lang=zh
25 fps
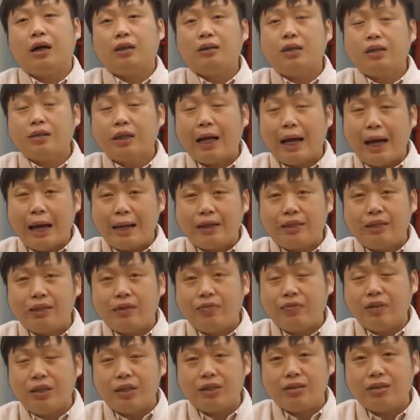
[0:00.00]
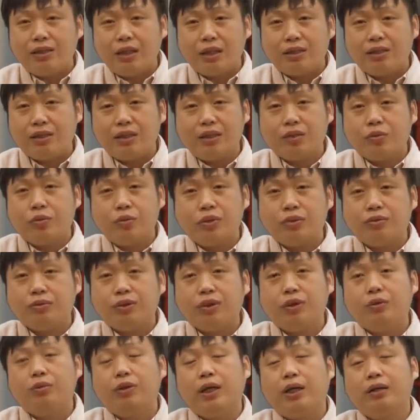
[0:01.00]
朝它还是个非常典型的贵族
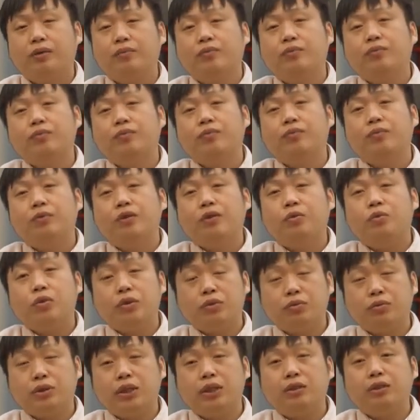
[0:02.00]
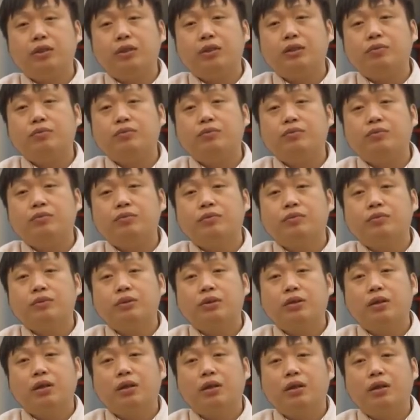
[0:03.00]
社会，贵族政治，
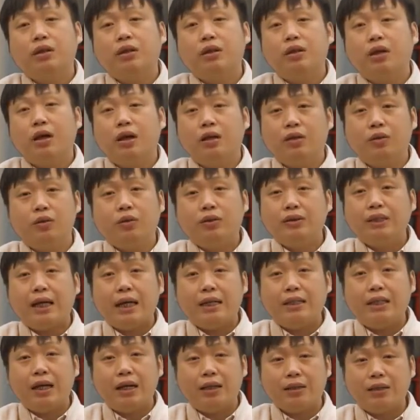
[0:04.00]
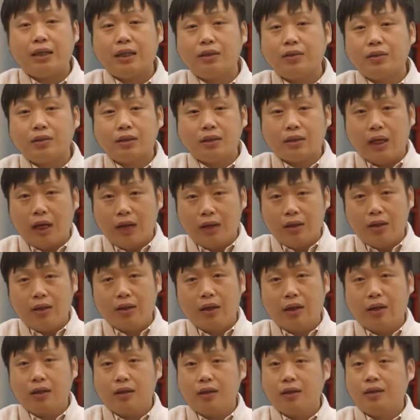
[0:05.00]
很多宰相他都是啊。
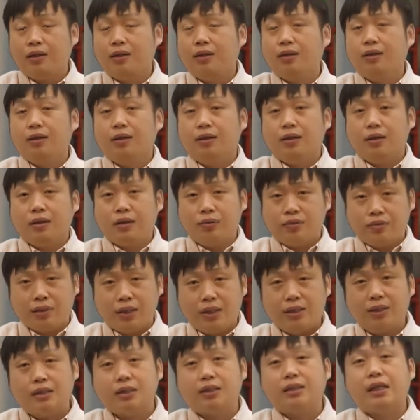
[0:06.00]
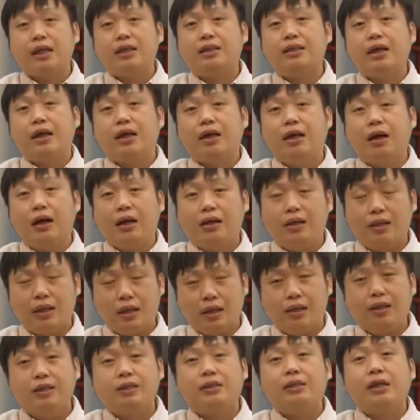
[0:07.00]
父亲是宰相啊，爷
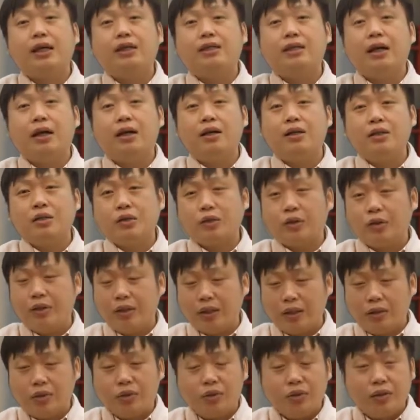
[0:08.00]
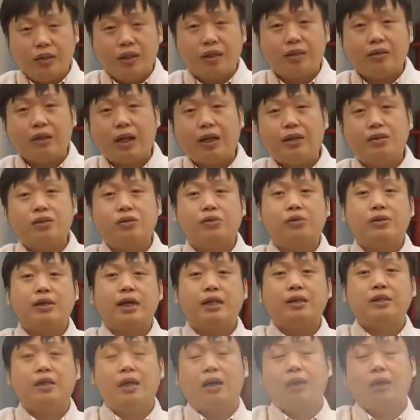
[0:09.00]
爷是宰相，所以能够轮到他是做宰相。